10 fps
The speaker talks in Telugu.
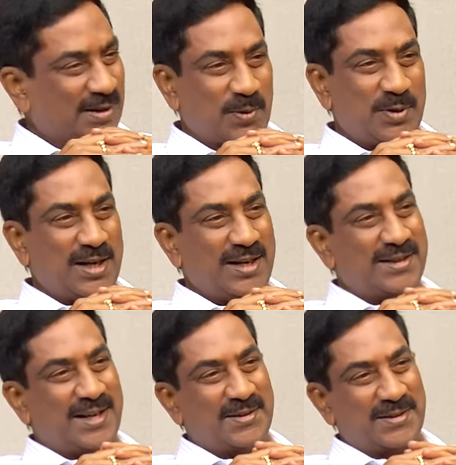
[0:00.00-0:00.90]
డౌటే లేదు
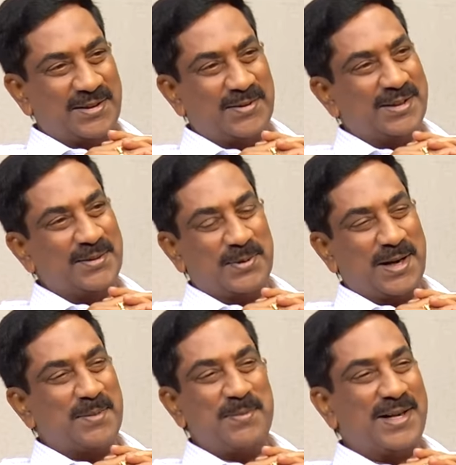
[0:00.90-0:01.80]
దాంట్లో ఏముంది
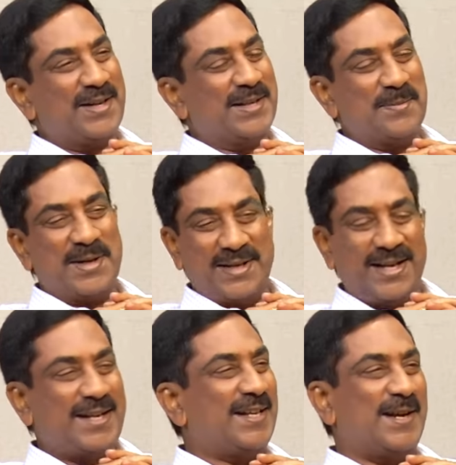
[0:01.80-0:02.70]
ఒకవేళ మీరు ఏం చెప్పినా
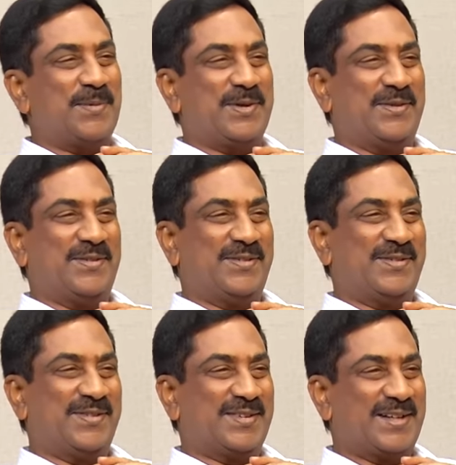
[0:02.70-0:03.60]
నేనైతే నమ్మను
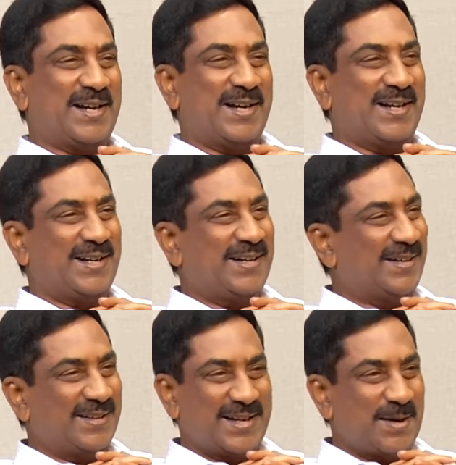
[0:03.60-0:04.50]
నేను కూడా
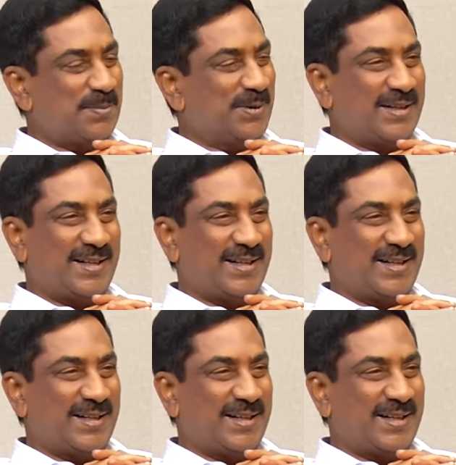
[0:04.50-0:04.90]
క్యాపబిలిటీ